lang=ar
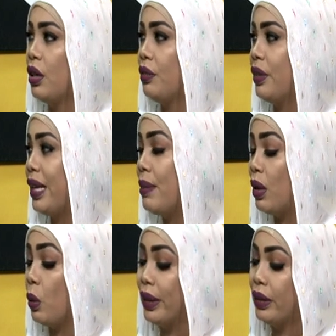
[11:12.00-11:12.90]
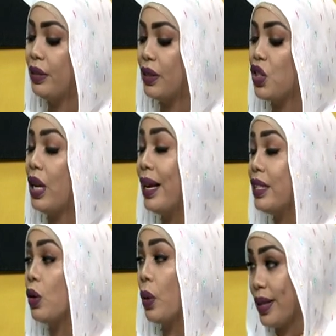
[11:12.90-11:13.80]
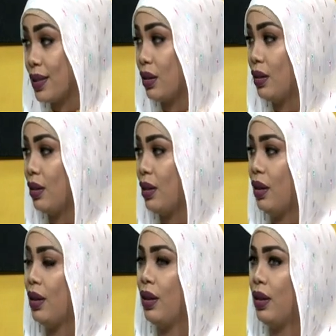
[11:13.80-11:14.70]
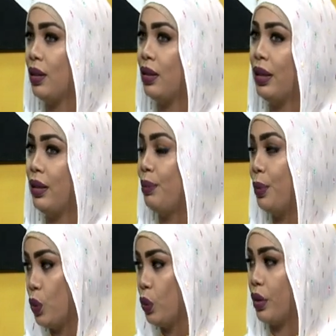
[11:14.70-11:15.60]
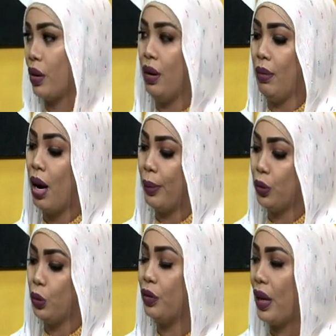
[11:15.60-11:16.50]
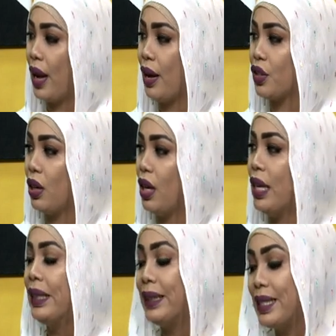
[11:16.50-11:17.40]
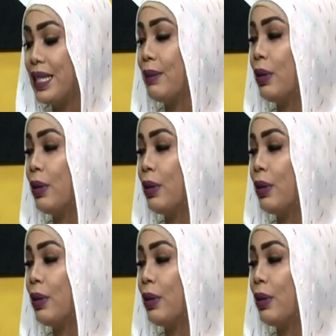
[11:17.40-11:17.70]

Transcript: فدائما الواحدة تفتش الحاجة الكويسة آه البيور الماما الضيوف لها حاجة نعم. تجيبها